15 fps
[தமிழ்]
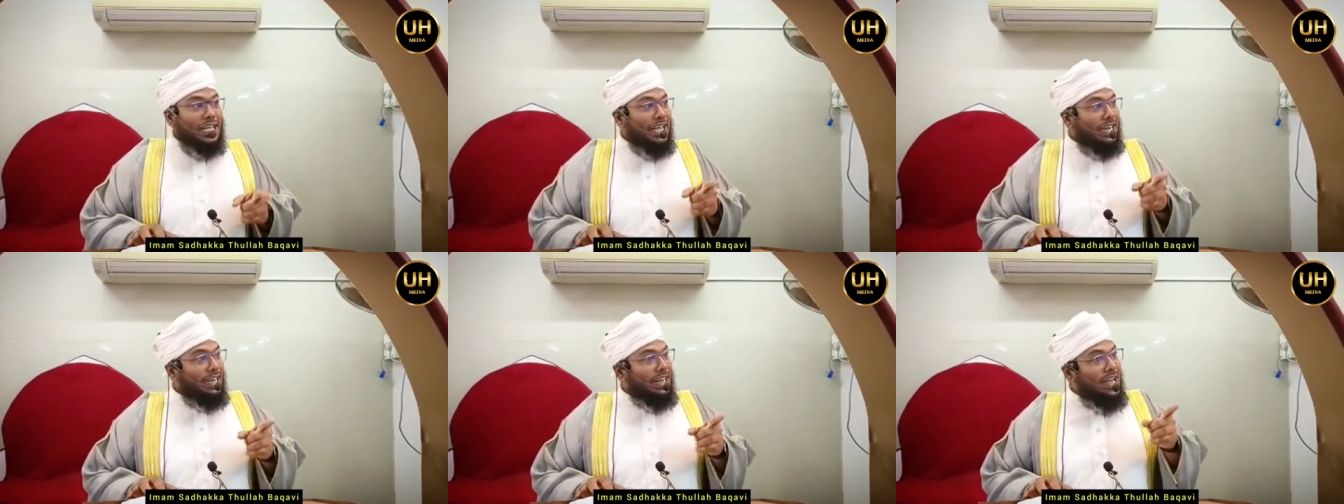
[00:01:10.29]

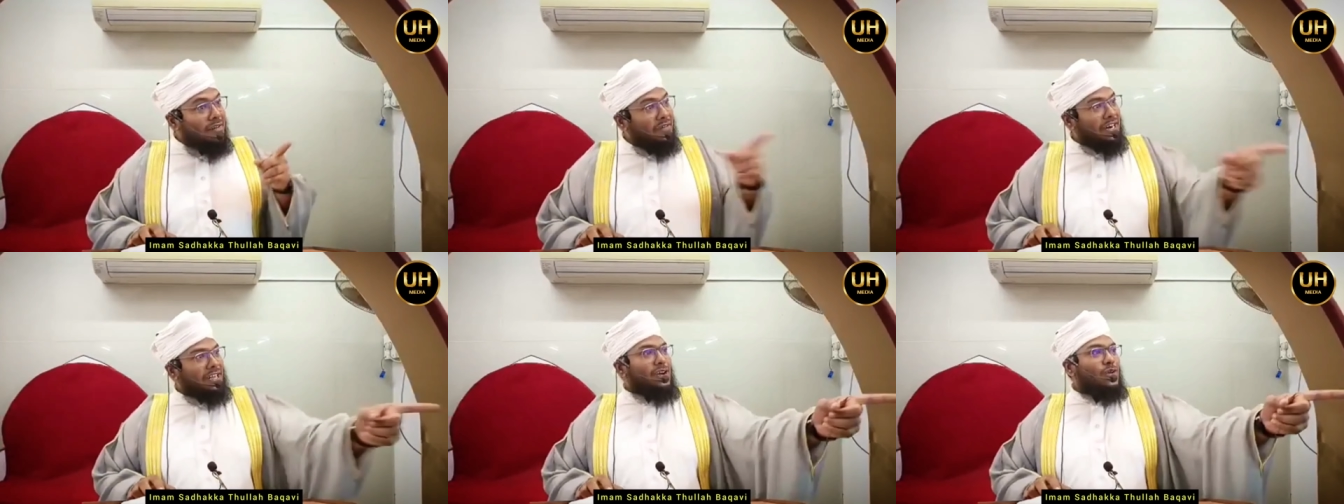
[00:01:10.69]
நீங்க
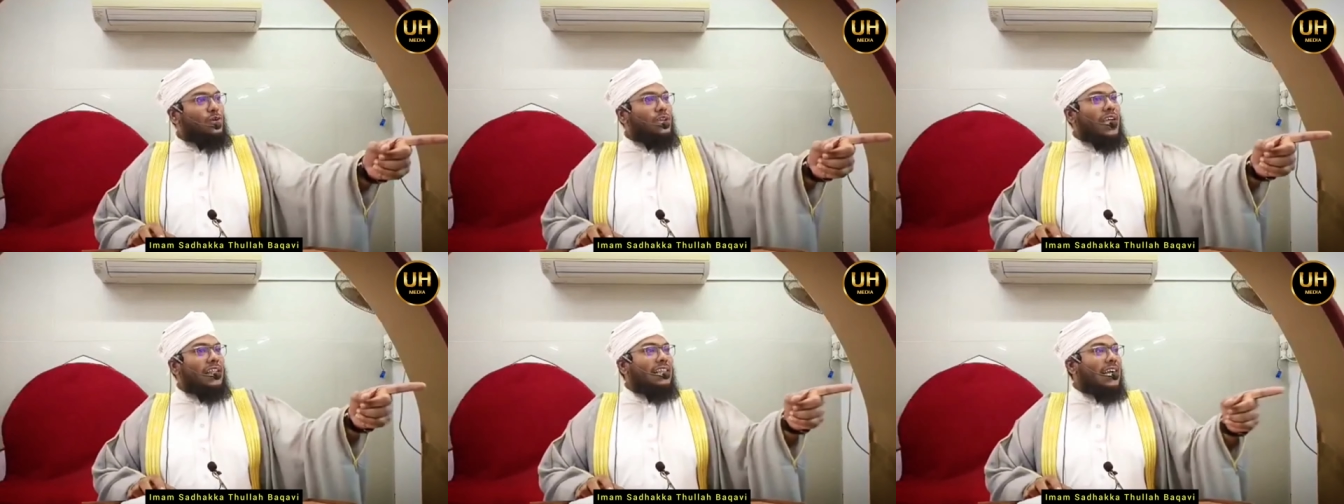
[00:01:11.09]
எல்லாம்
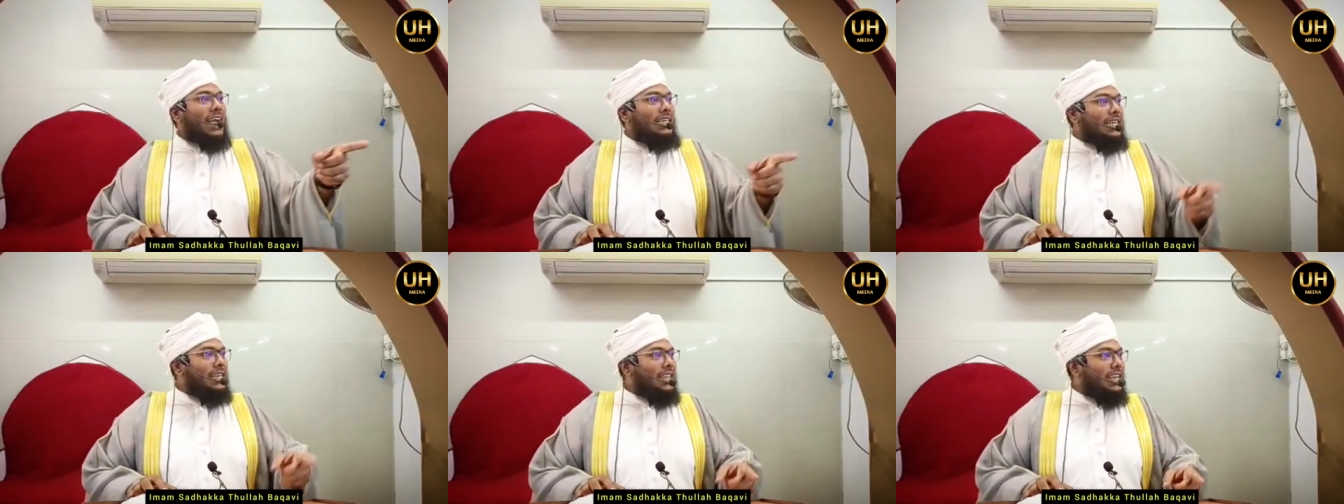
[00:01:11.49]
வணங்கக்கூடிய
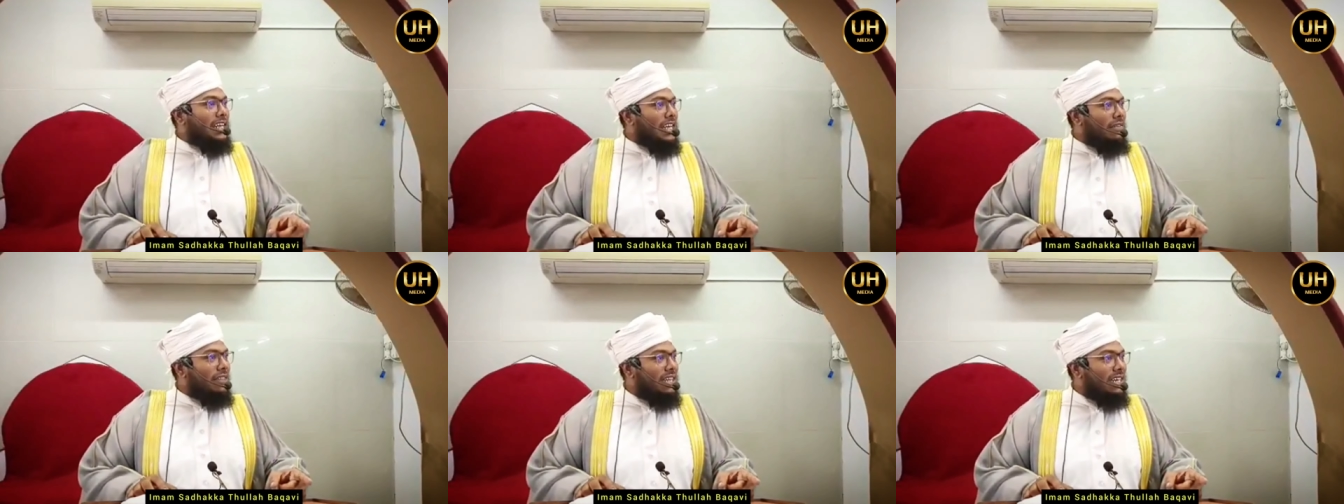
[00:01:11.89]
அந்த
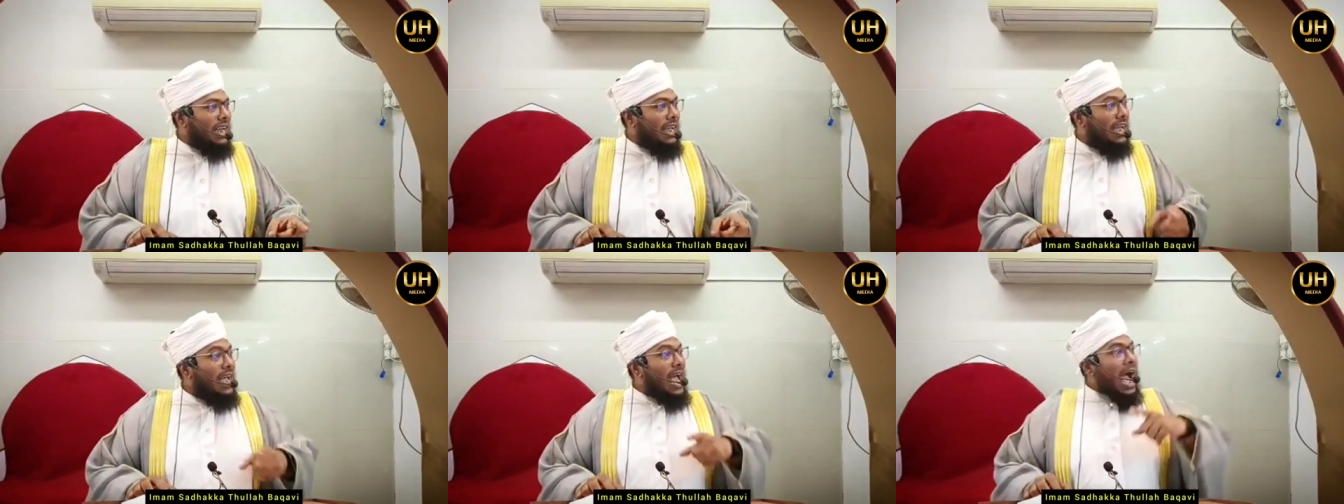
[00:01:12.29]
கட்டிடத்தை இடிக்க
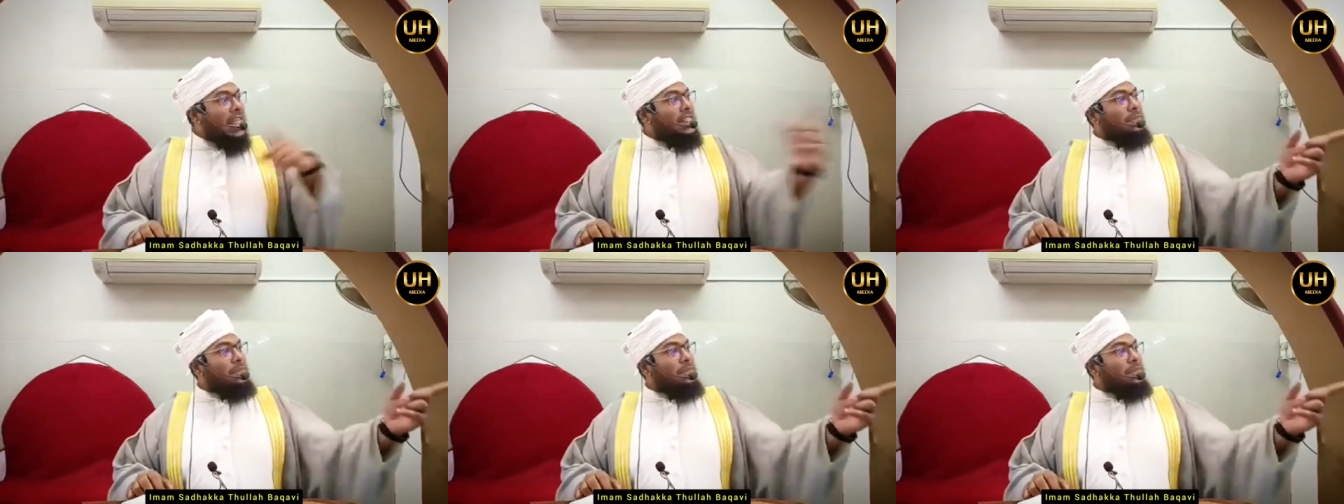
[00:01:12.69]
வந்திருக்கேன்